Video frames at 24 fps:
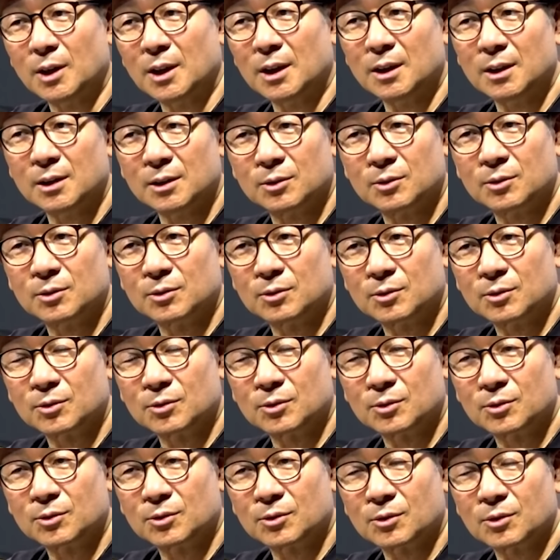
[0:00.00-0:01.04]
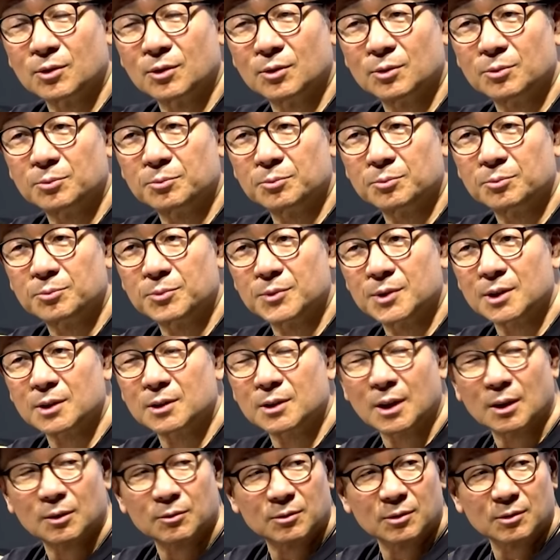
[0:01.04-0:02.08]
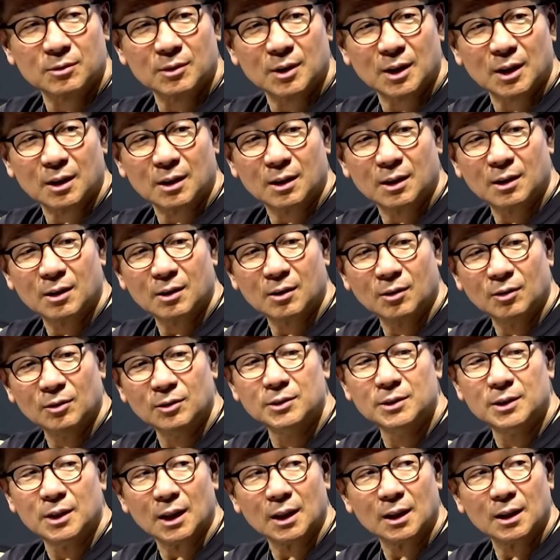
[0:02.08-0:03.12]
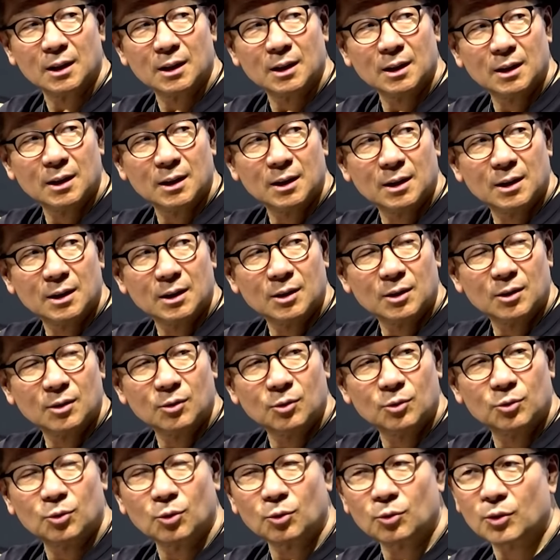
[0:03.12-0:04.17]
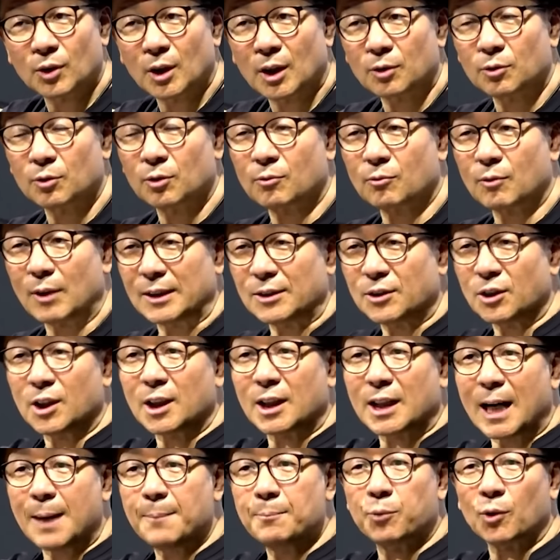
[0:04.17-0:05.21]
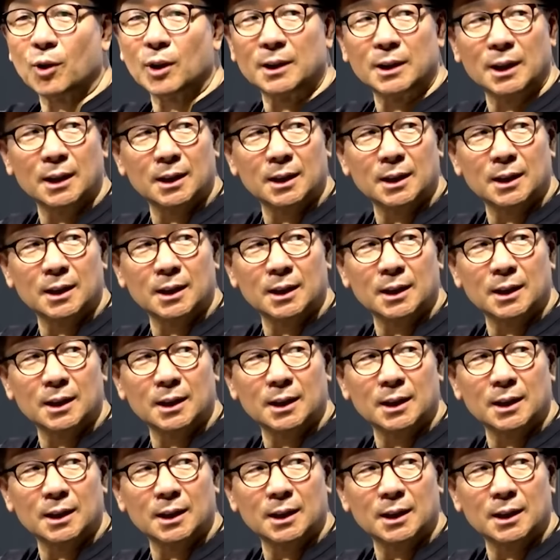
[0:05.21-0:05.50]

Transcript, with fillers: 왜 그 찍으라고 그런 거야? 뭐 언제? 유동기하고 이제 완전히 깐부가